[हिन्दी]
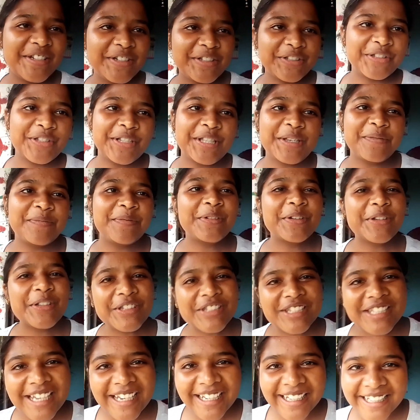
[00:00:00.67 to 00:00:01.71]
तो सब
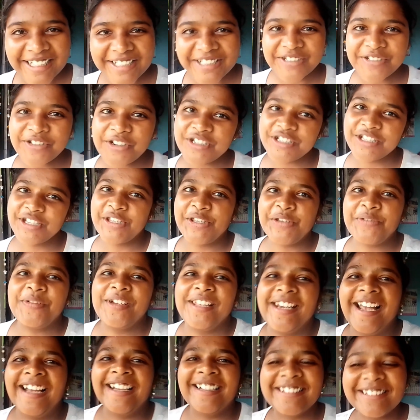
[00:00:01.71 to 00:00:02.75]
उनको जय यशु
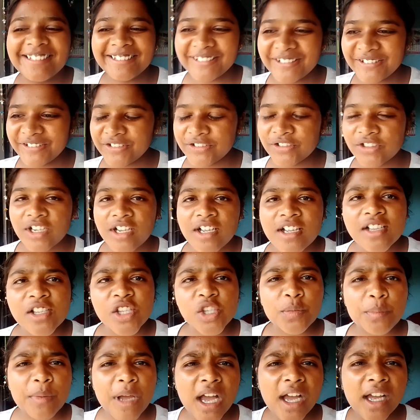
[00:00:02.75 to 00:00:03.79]
सुमरान तो
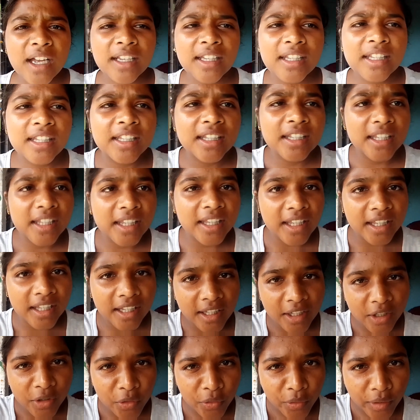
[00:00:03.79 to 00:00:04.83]
सुबह
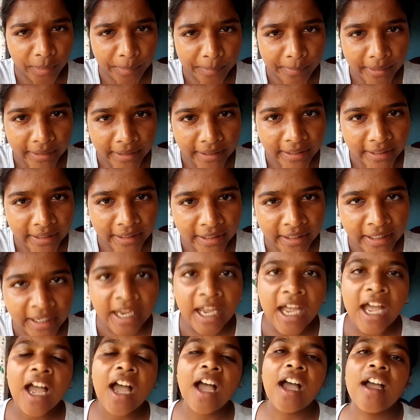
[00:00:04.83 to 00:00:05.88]
की रुक एक मिनट
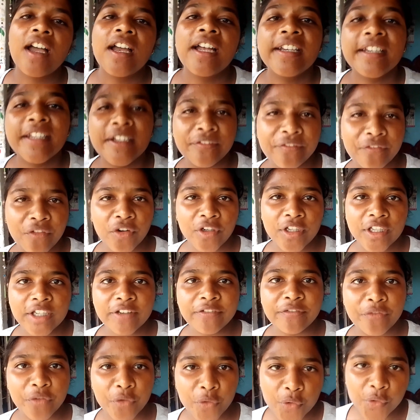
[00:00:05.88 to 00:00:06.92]
हाँ टेन
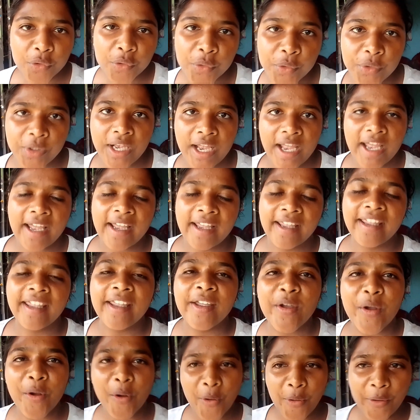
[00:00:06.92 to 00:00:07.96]
फोर्टी फोर हो रहा
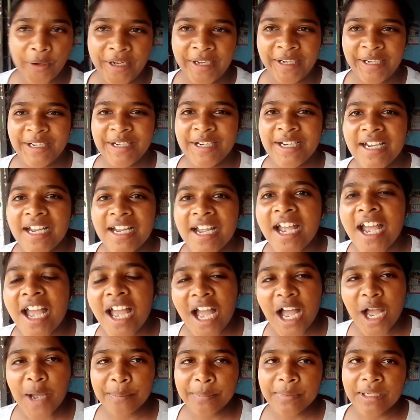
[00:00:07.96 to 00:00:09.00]
है और
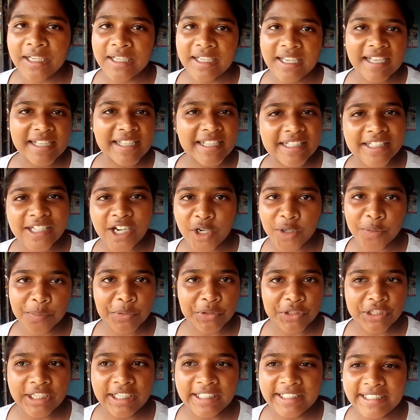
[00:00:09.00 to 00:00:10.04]
हम ना ऐसे झाड़ू
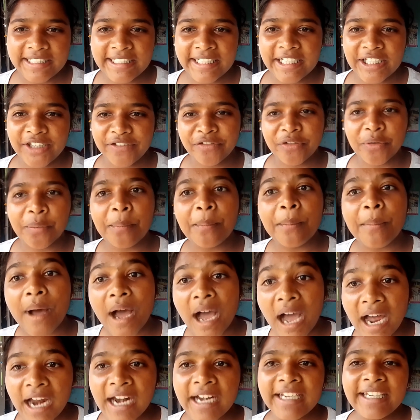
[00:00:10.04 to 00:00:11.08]
पोछा करते ठीक है तो हम
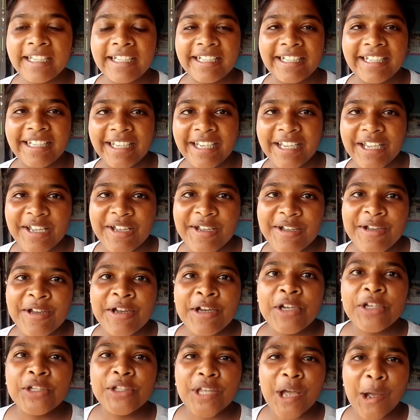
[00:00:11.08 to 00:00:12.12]
बाहर निकले
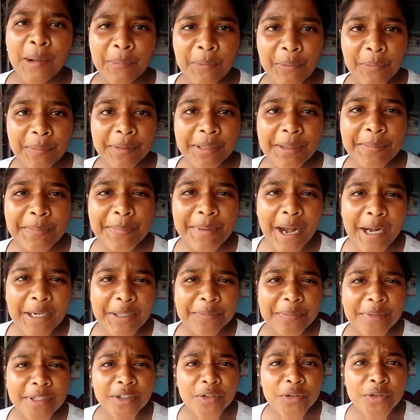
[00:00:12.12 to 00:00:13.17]
तो हमको मेरा
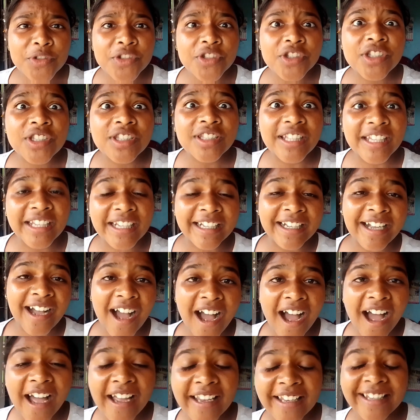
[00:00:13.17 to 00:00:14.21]
प्लांट मेरा कुछ
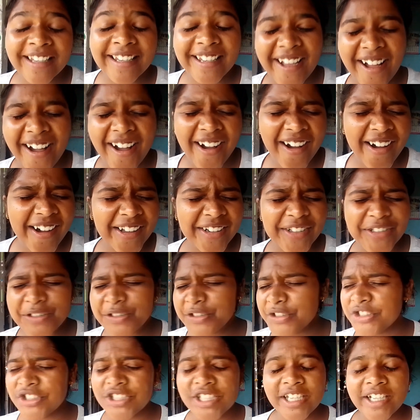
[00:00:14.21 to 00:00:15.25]
दिखा यार
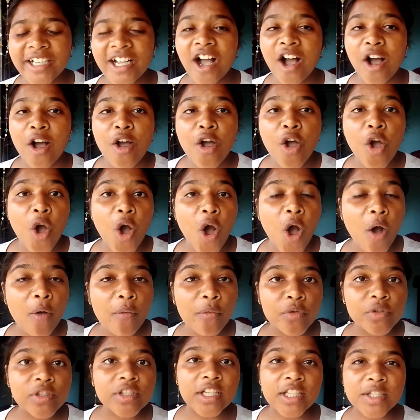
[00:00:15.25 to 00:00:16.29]
कुछ दिखा और
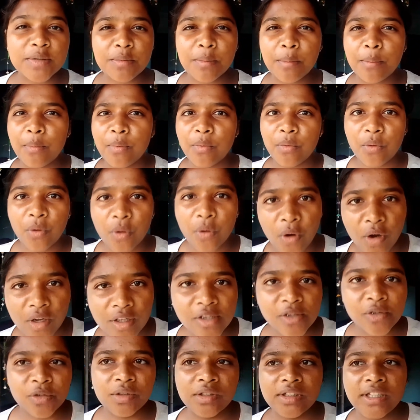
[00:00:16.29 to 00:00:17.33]
वो सच में
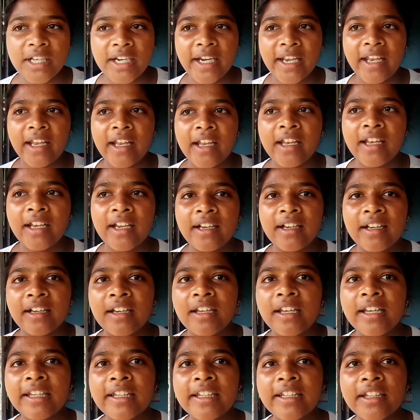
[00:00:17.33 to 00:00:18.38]
बहुत सुंदर है
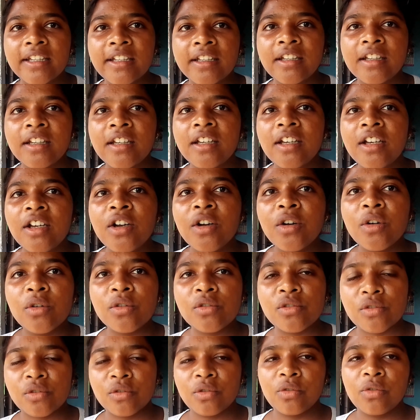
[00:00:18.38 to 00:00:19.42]
लेकिन
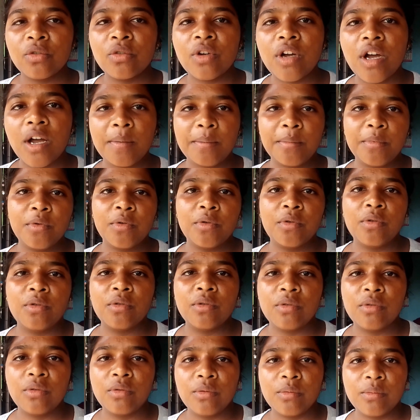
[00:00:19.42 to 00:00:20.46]
उसको हमको
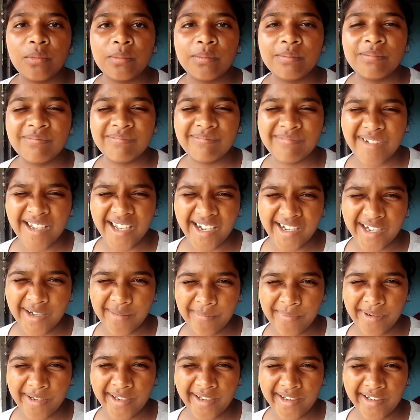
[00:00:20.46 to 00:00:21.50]

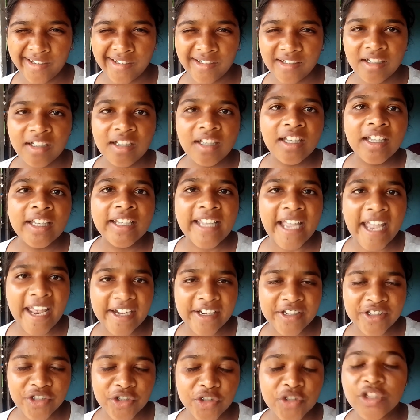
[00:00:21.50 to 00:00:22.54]
मारना पड़ेगा
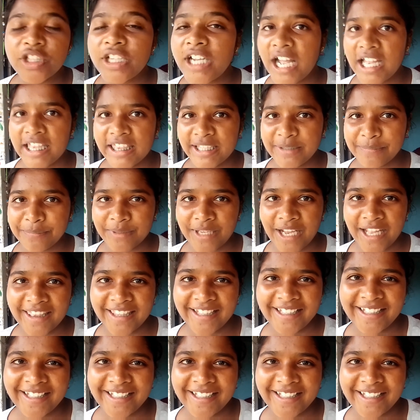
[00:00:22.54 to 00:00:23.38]
खैर चलो दिखाते हैं हम क्या